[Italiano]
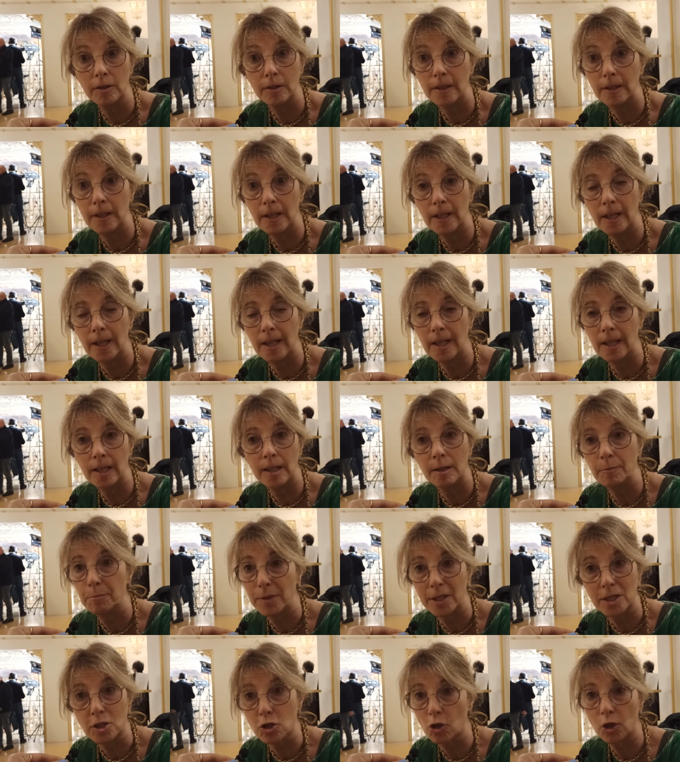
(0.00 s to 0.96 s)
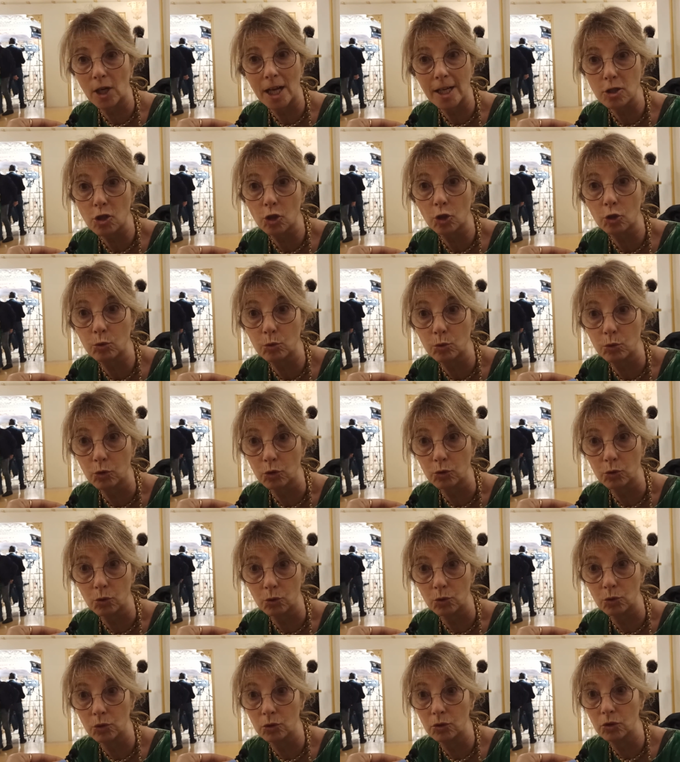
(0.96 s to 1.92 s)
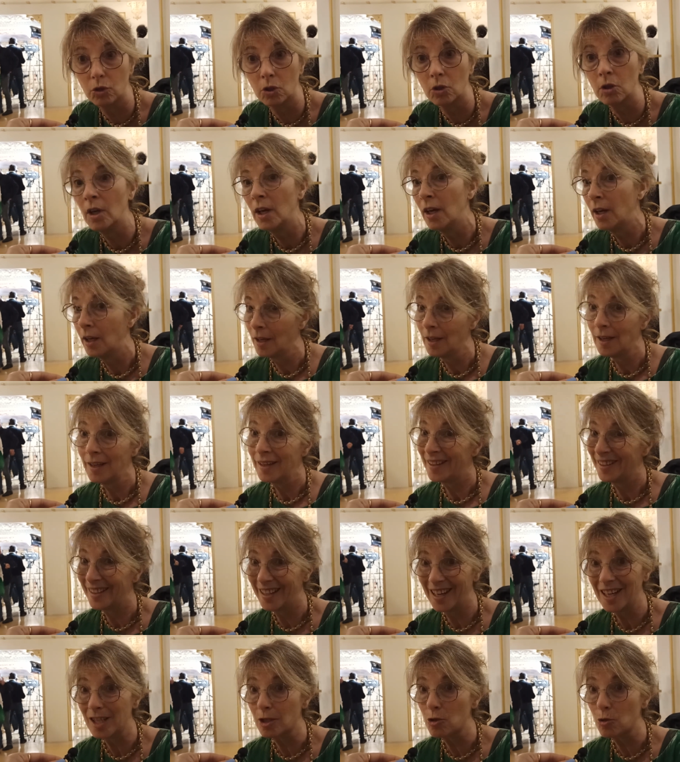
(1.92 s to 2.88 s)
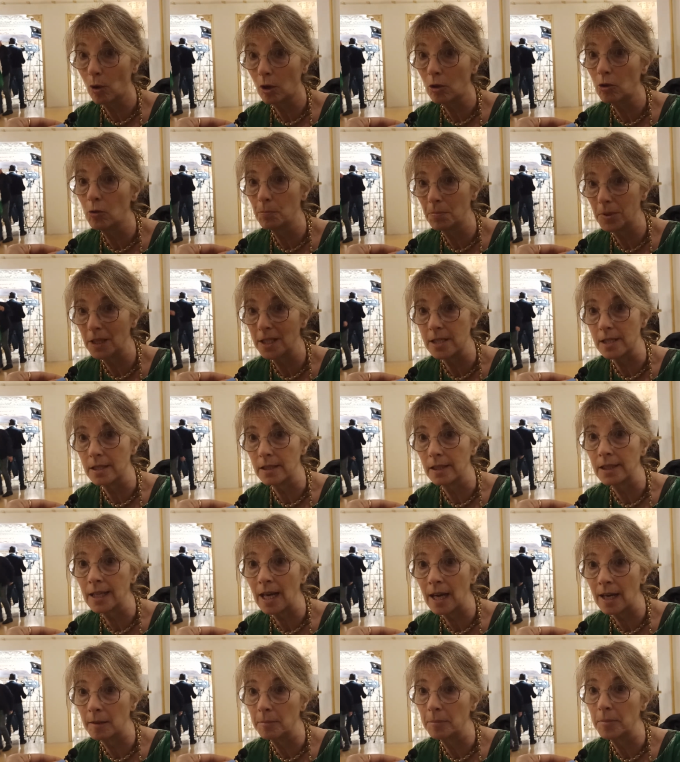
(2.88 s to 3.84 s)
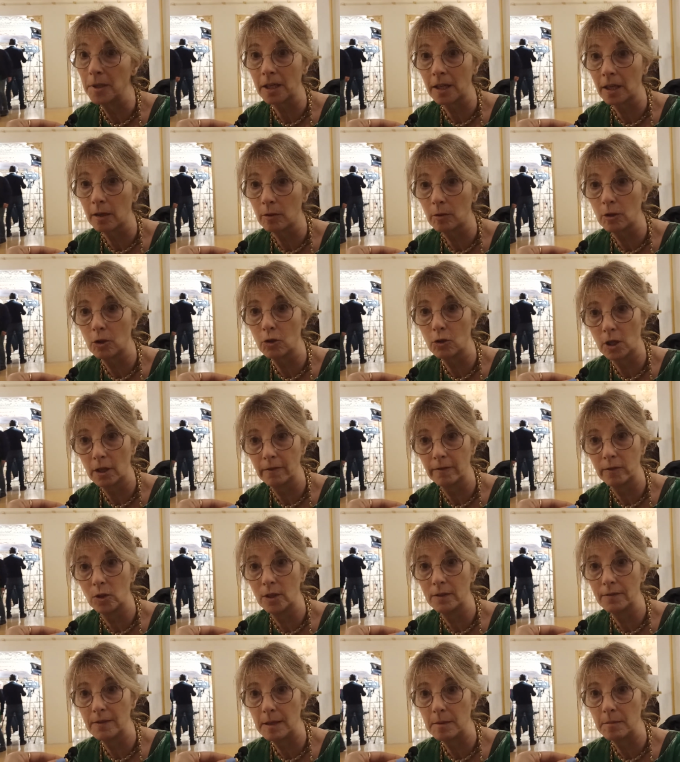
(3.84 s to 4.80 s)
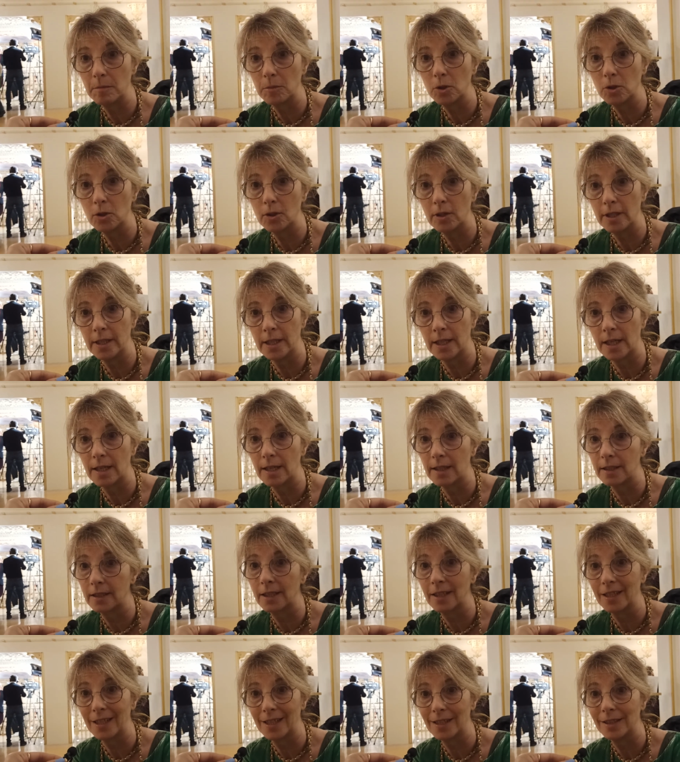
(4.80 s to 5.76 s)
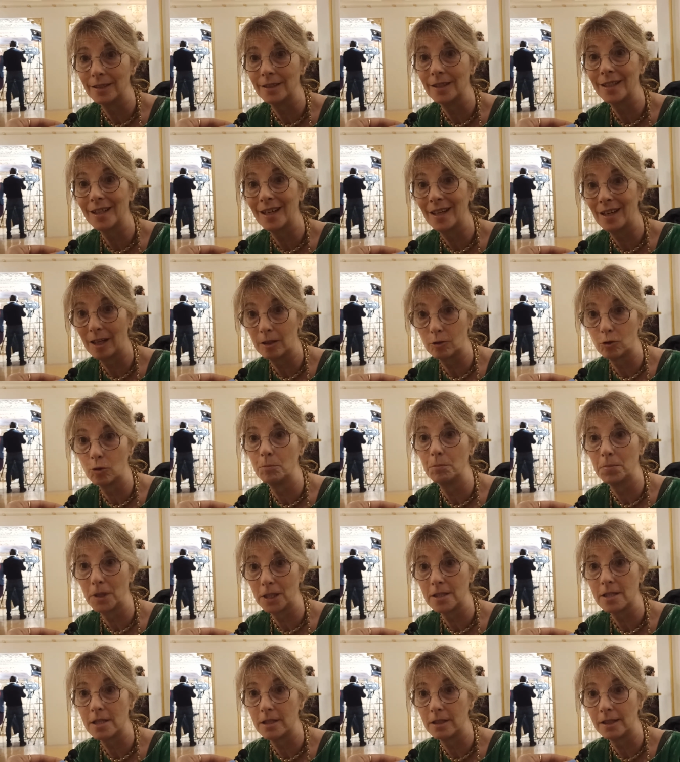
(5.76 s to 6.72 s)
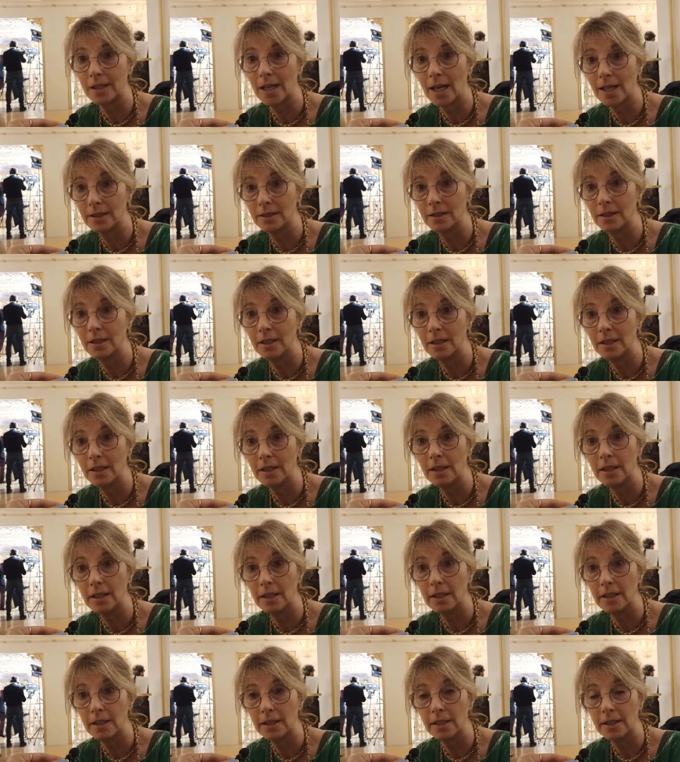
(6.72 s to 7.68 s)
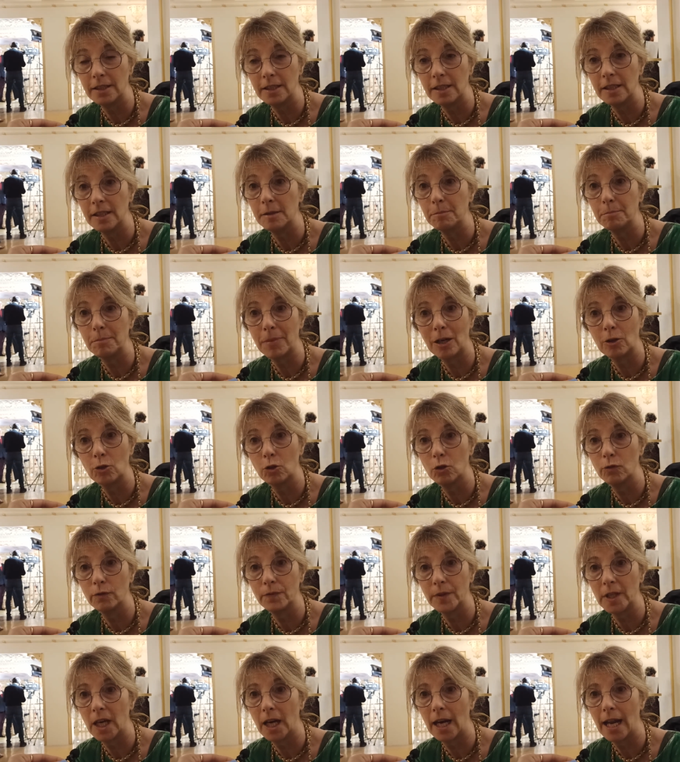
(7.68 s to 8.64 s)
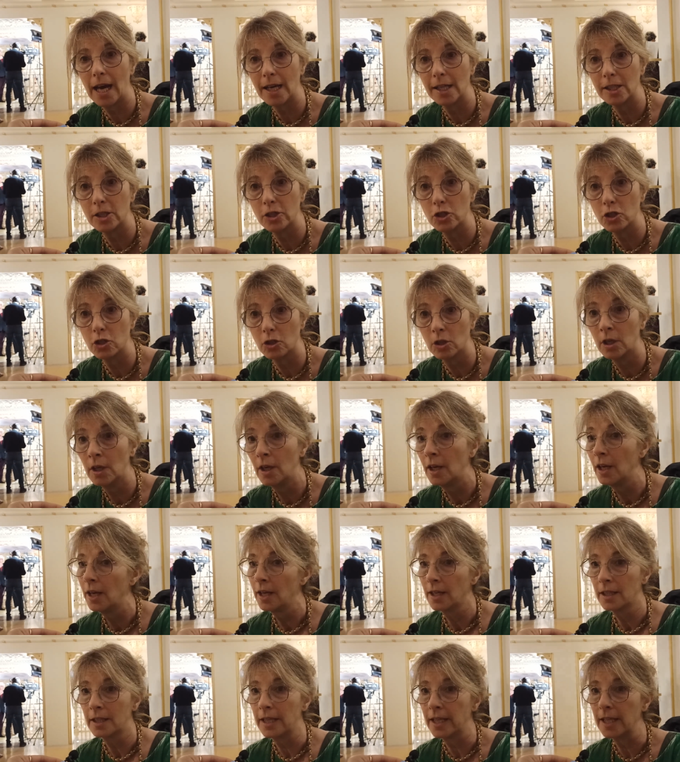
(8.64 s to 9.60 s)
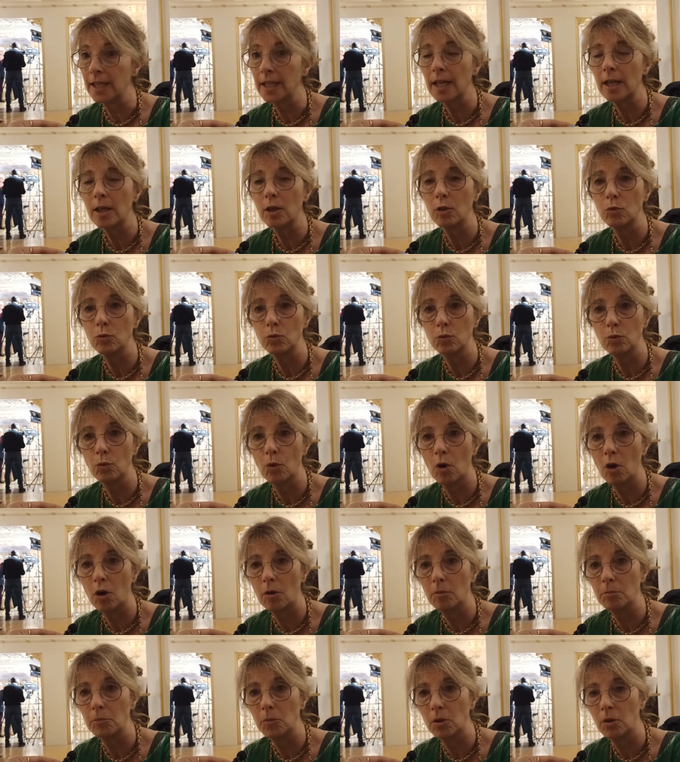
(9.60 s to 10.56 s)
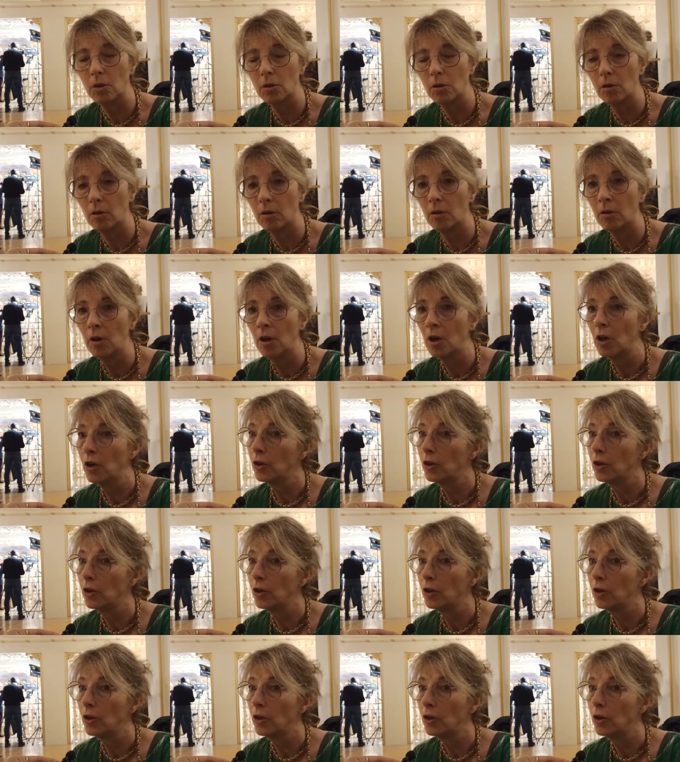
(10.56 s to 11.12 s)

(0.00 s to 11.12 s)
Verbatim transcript: mm, personaggio tutto tondo nella sua complessità, perché quello che volevamo era anche rendere la complessità di, di, Paolo Villaggio, che era un uomo